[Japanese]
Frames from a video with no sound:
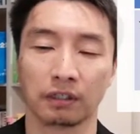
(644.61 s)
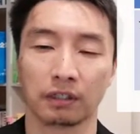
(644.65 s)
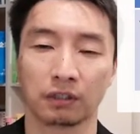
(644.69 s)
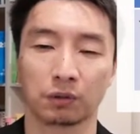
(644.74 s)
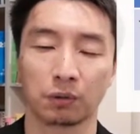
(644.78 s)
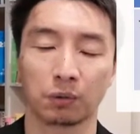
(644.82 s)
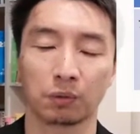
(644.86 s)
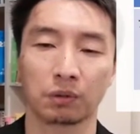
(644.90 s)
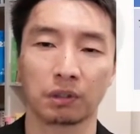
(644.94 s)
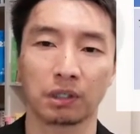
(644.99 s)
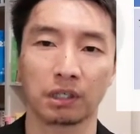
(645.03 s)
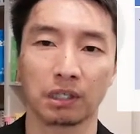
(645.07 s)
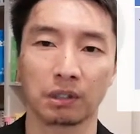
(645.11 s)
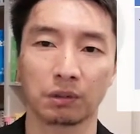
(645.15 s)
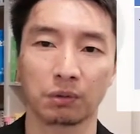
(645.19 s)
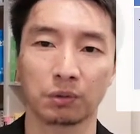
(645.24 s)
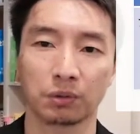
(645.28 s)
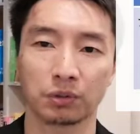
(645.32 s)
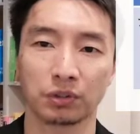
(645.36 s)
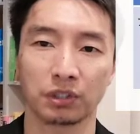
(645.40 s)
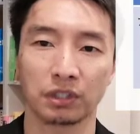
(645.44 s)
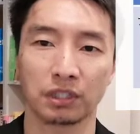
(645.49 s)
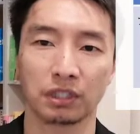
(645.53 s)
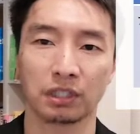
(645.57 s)
でそこから
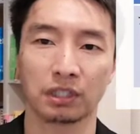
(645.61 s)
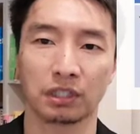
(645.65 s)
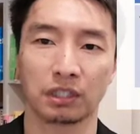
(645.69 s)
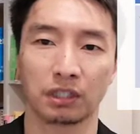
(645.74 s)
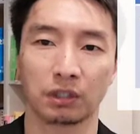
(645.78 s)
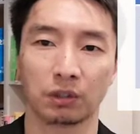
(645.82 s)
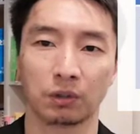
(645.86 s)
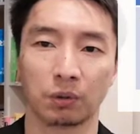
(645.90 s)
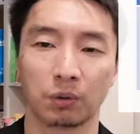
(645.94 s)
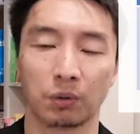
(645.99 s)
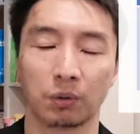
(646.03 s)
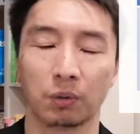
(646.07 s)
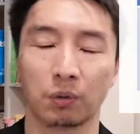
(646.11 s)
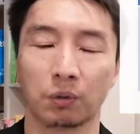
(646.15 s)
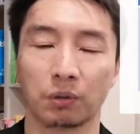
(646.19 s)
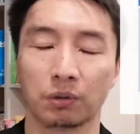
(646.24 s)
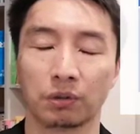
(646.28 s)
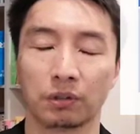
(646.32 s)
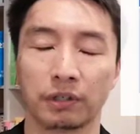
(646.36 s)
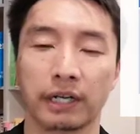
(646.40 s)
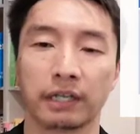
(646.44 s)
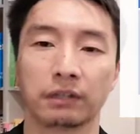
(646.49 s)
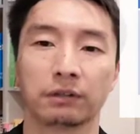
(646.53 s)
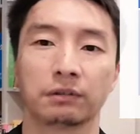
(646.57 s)
こう新規の
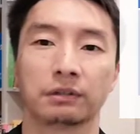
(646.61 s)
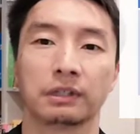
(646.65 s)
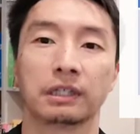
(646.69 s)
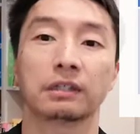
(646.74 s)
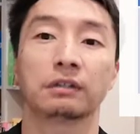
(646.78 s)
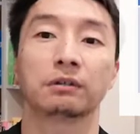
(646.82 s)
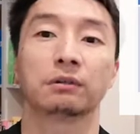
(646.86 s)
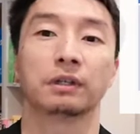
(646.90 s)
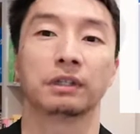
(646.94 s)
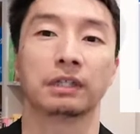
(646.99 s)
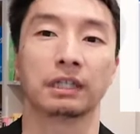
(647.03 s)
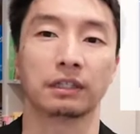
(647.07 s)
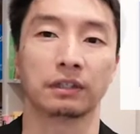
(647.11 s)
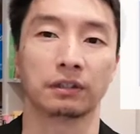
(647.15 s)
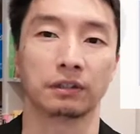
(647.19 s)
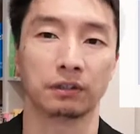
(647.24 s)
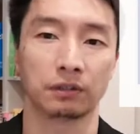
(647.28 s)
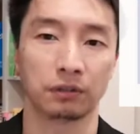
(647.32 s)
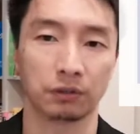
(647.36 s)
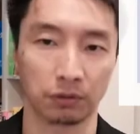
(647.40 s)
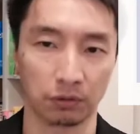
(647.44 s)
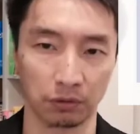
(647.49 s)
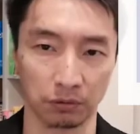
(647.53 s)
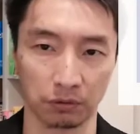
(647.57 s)
クライアントになってくれたり
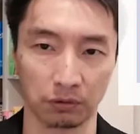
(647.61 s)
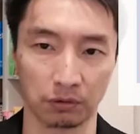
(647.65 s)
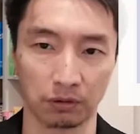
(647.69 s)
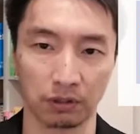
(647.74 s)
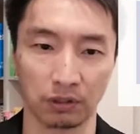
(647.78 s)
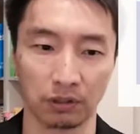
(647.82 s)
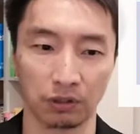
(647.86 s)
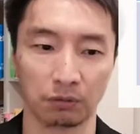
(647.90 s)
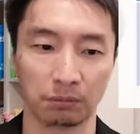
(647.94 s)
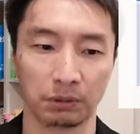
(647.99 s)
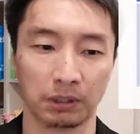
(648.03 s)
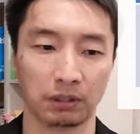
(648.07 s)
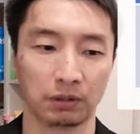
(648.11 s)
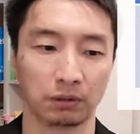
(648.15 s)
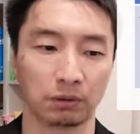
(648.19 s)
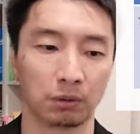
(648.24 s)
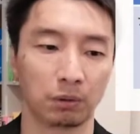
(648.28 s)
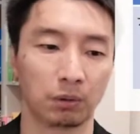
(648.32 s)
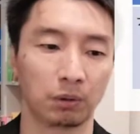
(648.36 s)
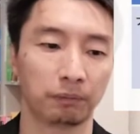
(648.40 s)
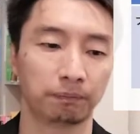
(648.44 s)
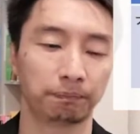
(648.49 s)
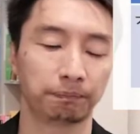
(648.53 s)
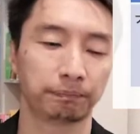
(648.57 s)
するっていう意味で言う
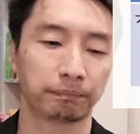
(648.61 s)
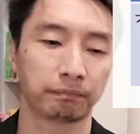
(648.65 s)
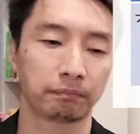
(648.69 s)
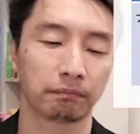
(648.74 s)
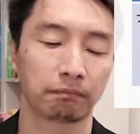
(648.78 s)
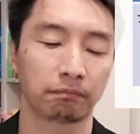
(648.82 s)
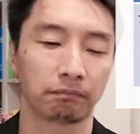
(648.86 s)
と、